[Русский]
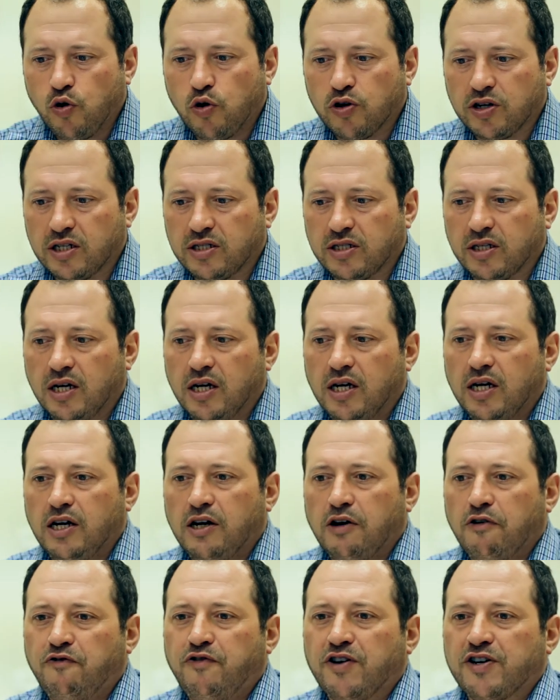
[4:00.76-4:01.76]
город
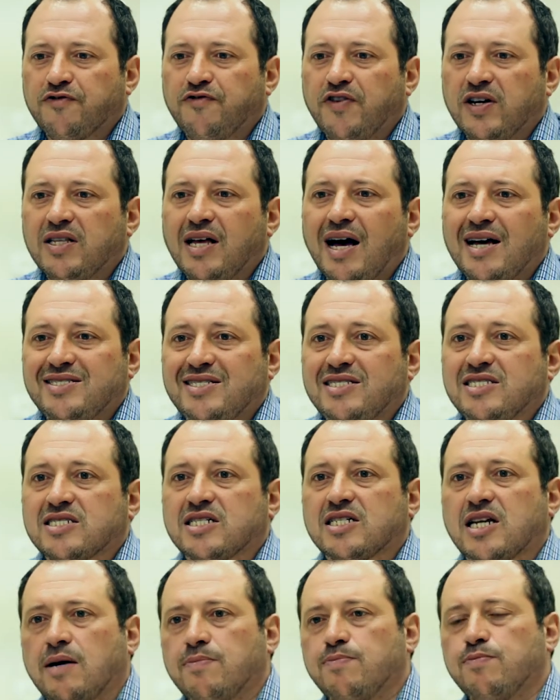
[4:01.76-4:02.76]
ворвалась
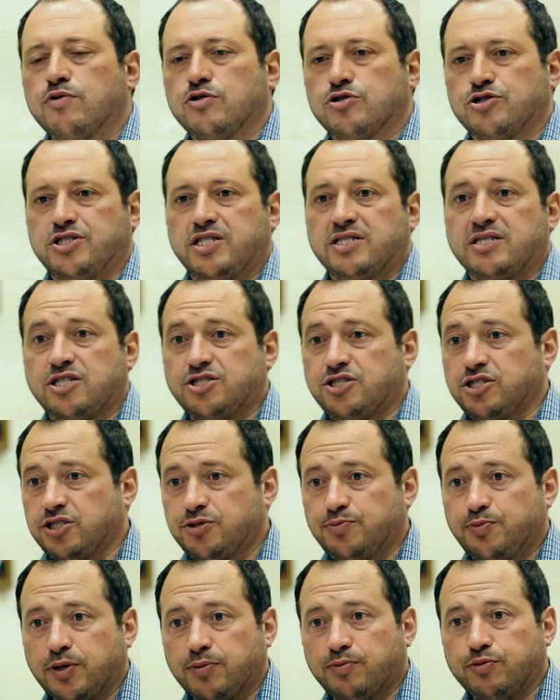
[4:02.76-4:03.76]
искра Божия и
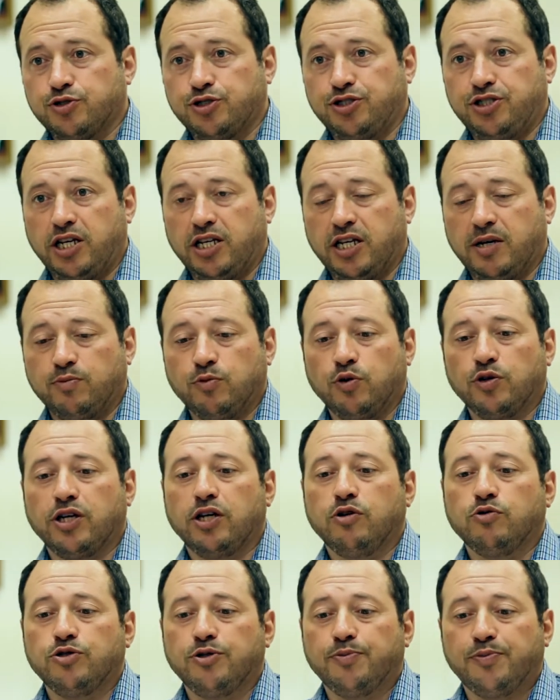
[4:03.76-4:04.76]
началось пробуждение.
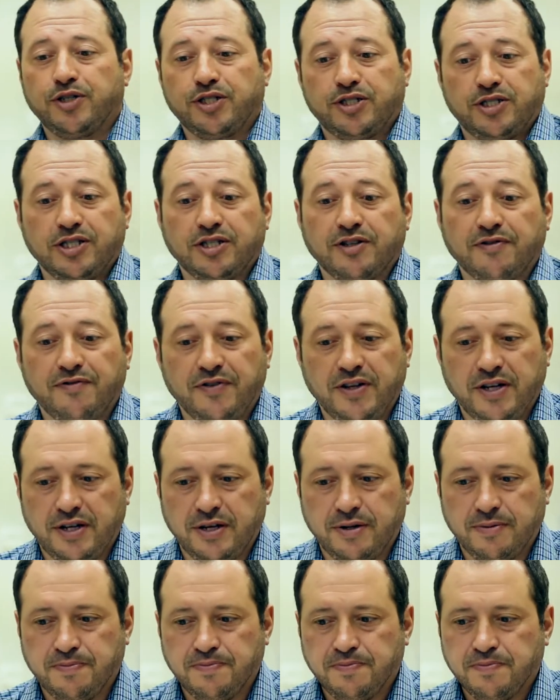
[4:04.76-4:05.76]
Многие люди пришли к вере.